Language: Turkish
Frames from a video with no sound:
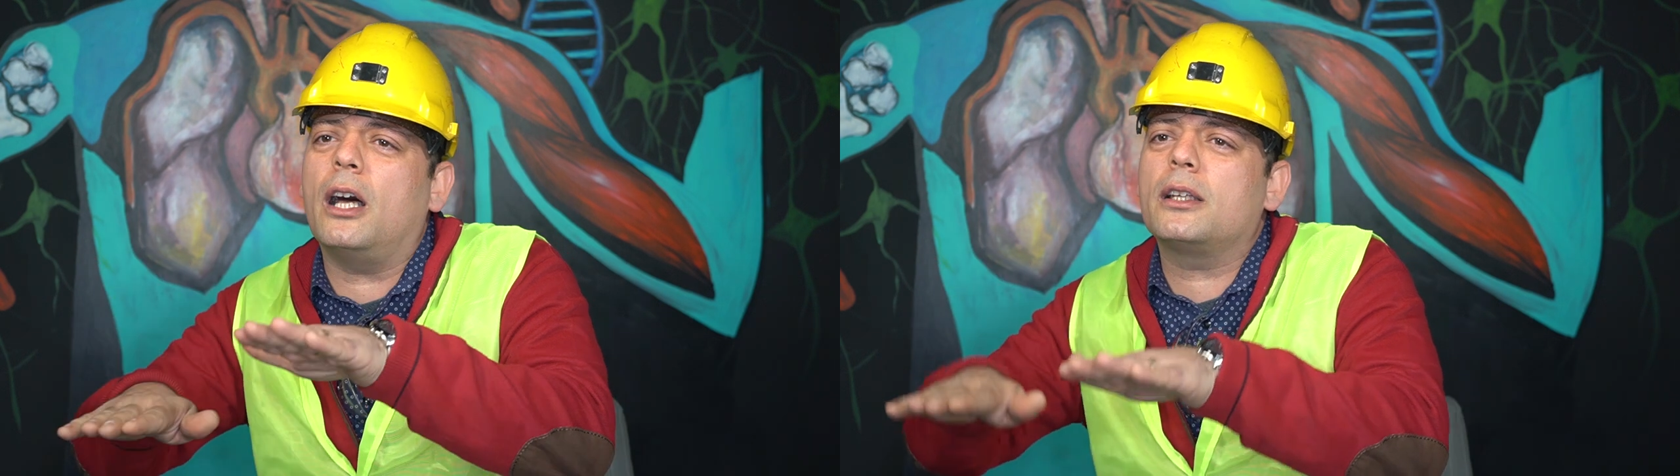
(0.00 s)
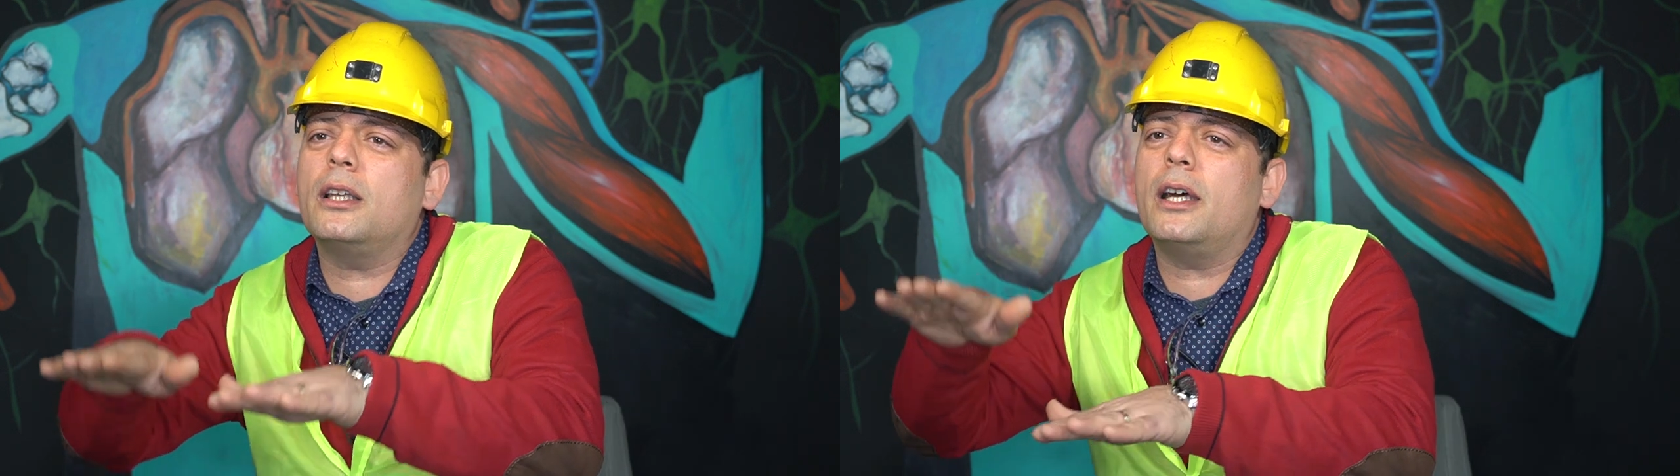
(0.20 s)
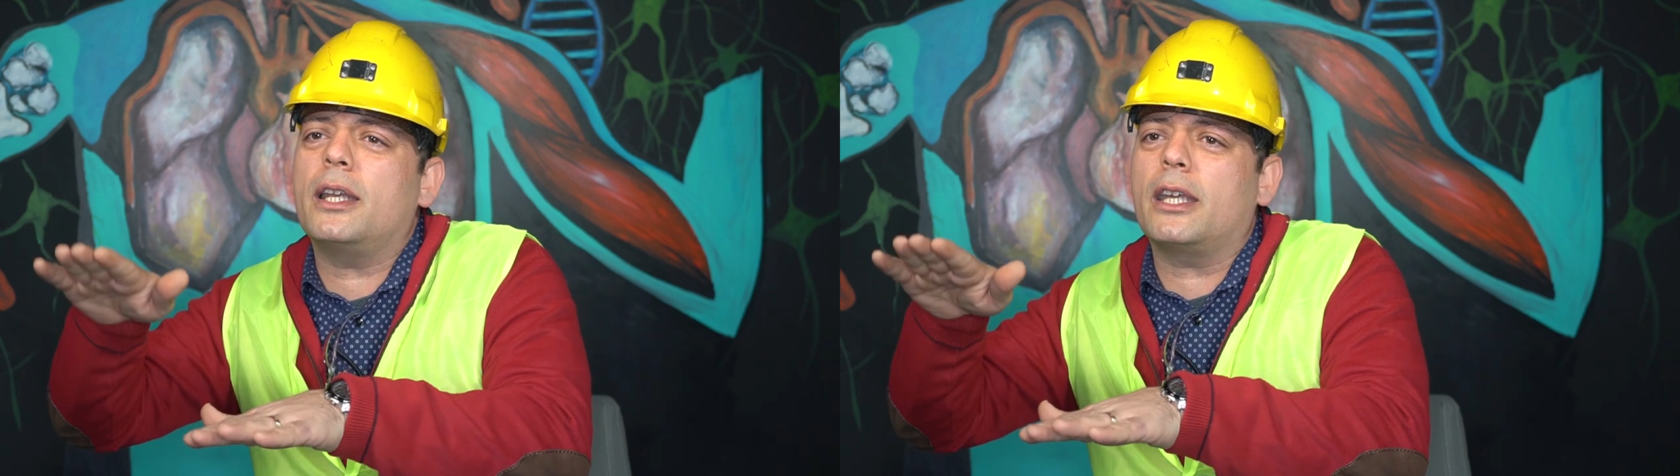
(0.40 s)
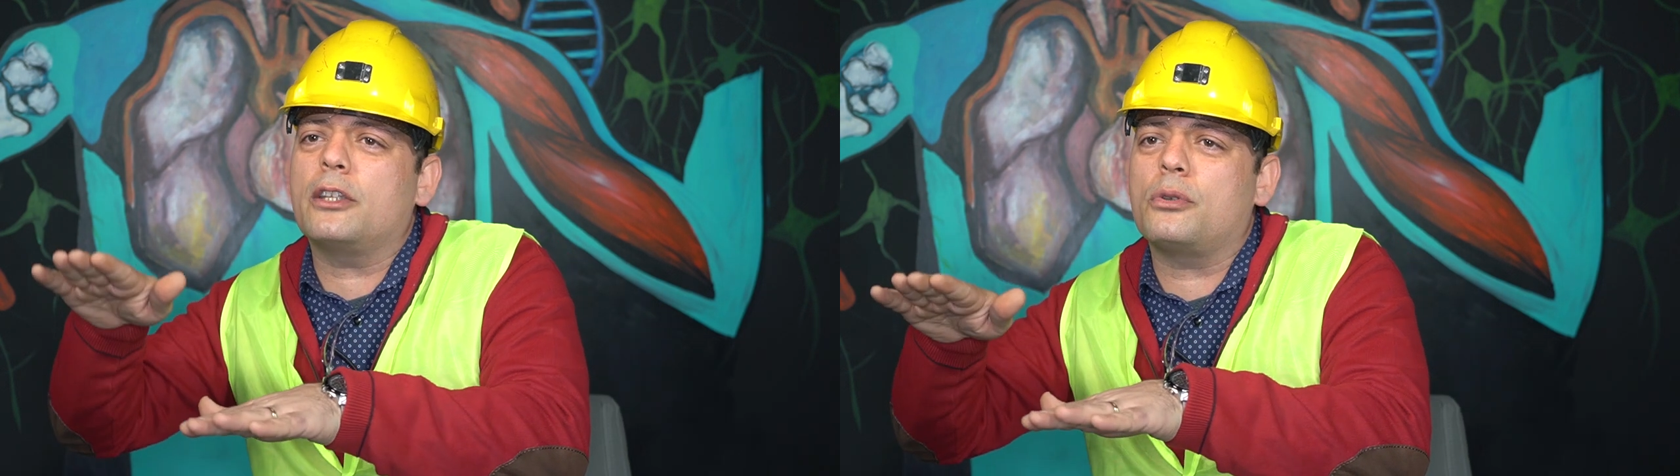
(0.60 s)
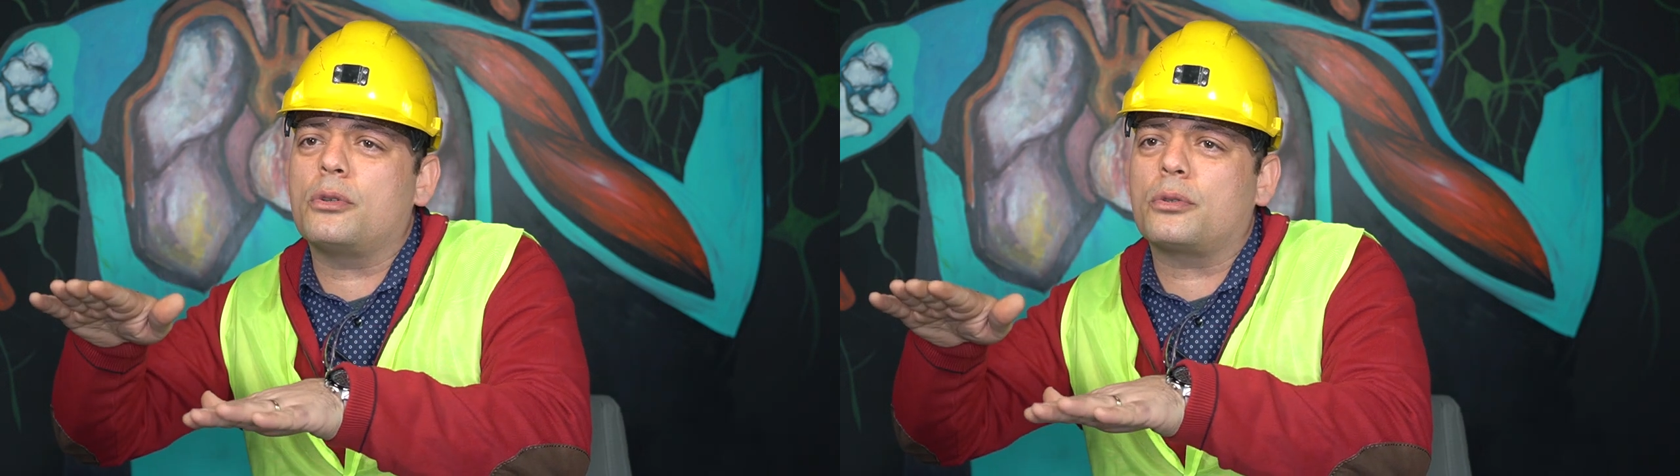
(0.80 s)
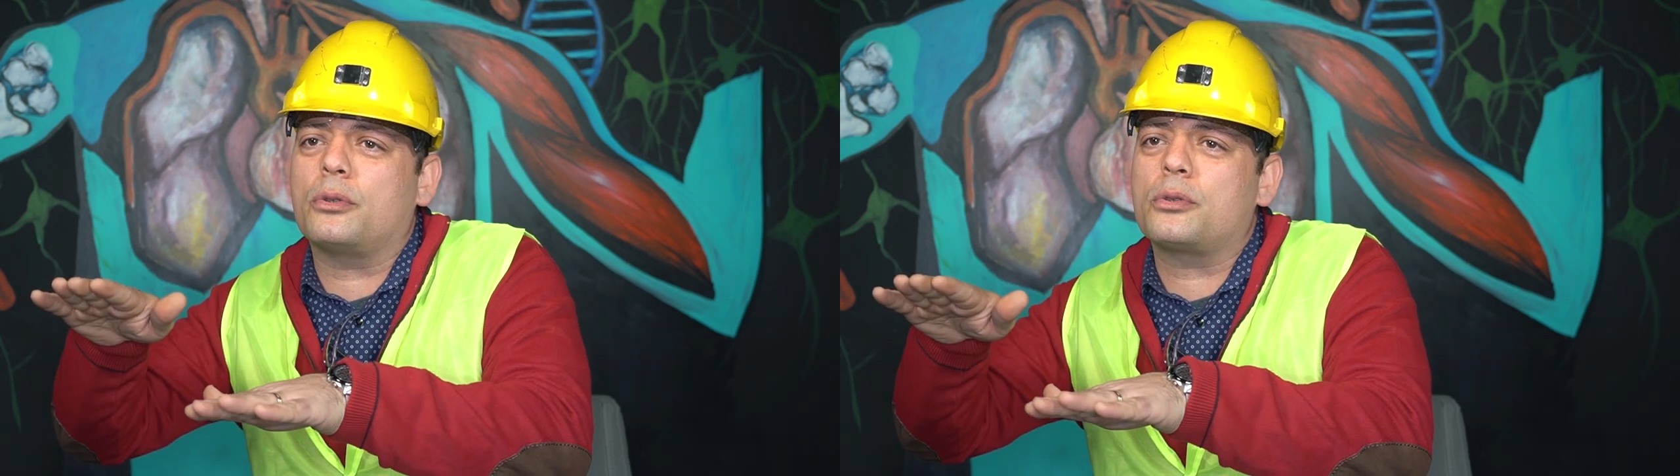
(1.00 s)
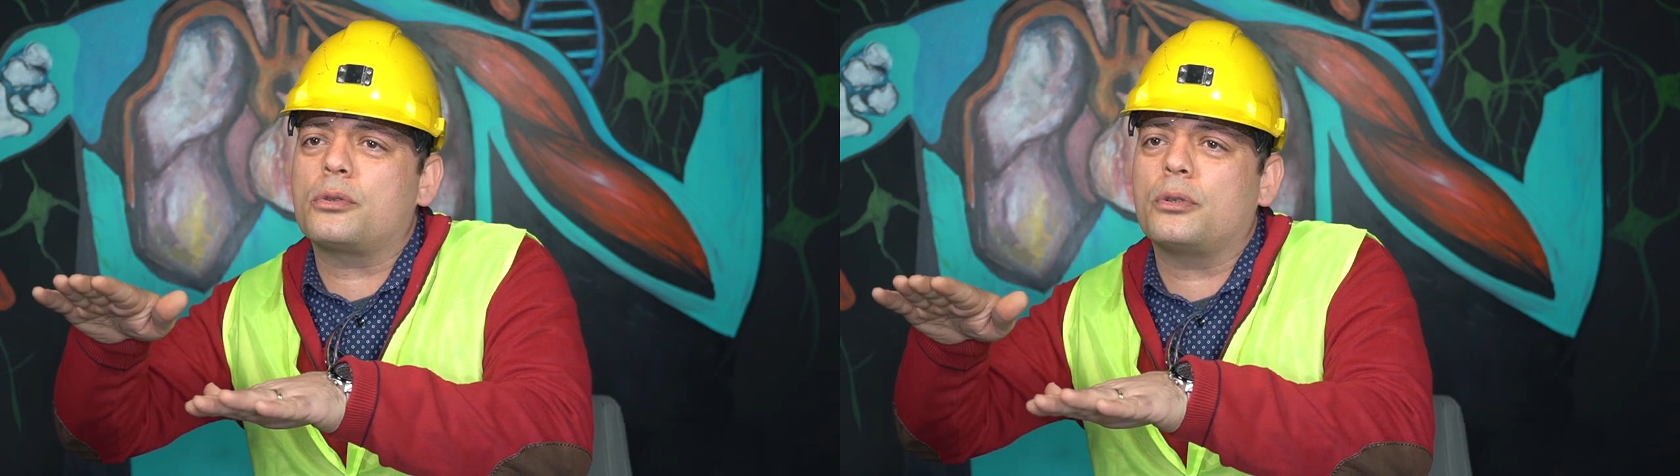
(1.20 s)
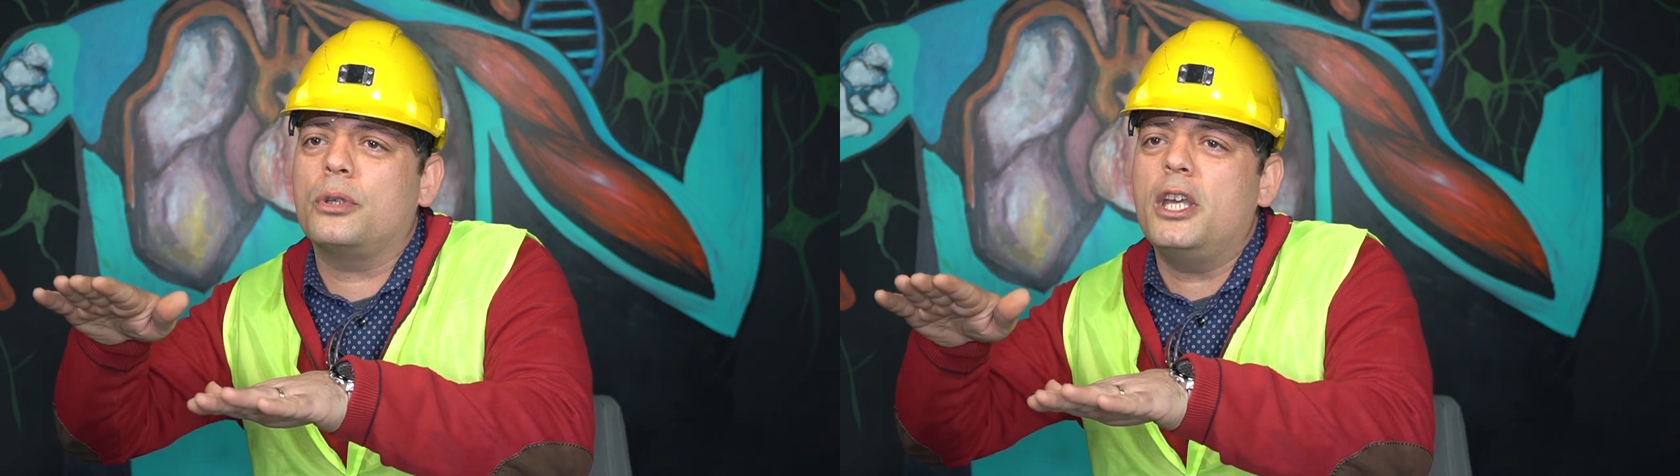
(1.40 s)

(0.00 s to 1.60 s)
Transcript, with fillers: dalgalı hareket söz konusu.